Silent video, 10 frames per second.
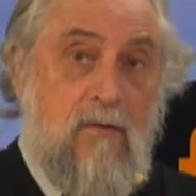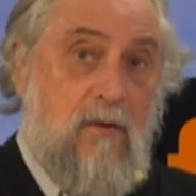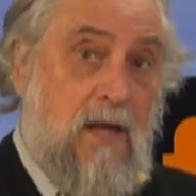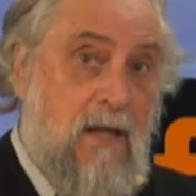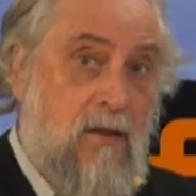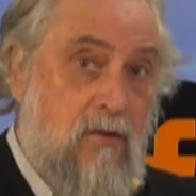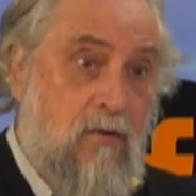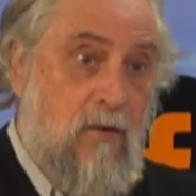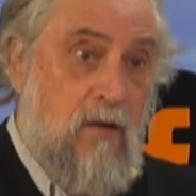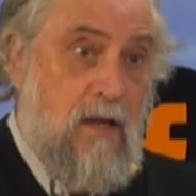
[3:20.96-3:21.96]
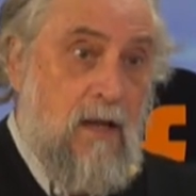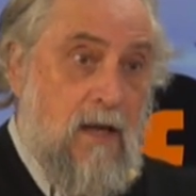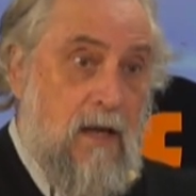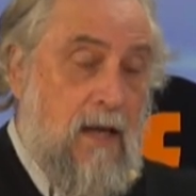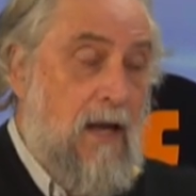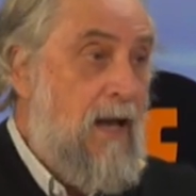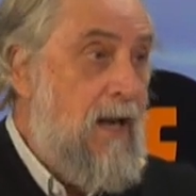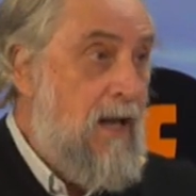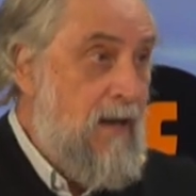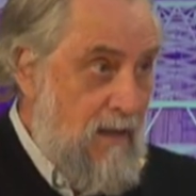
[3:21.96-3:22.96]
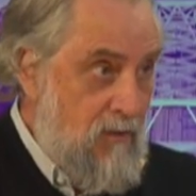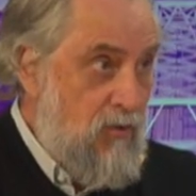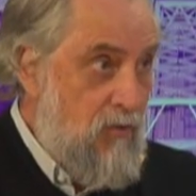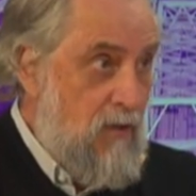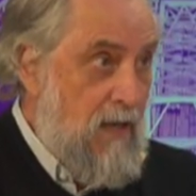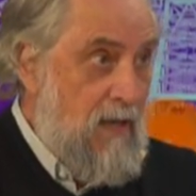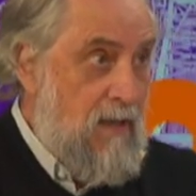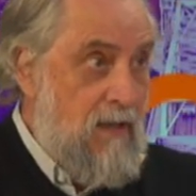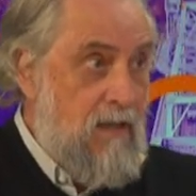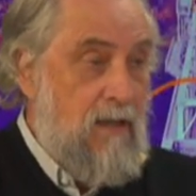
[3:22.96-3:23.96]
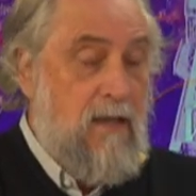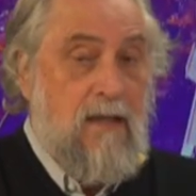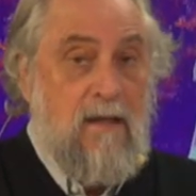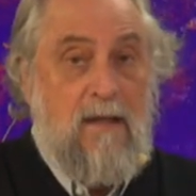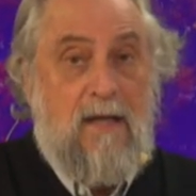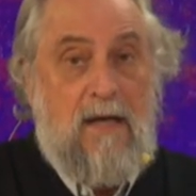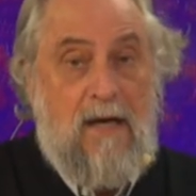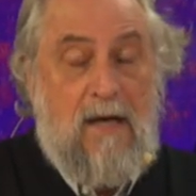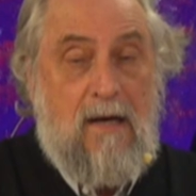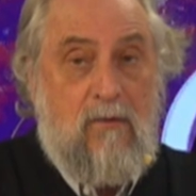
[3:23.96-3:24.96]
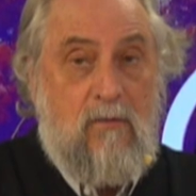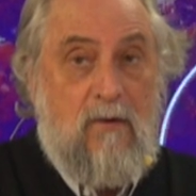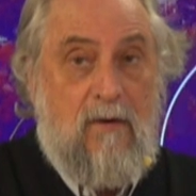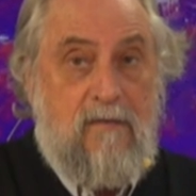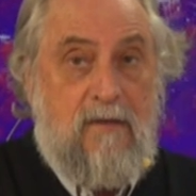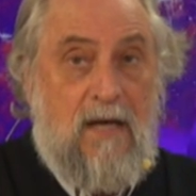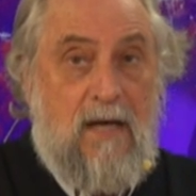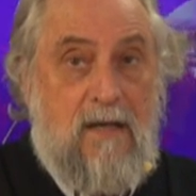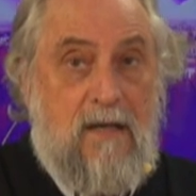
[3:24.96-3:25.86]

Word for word: dentro eh, a la rectora de la universidad,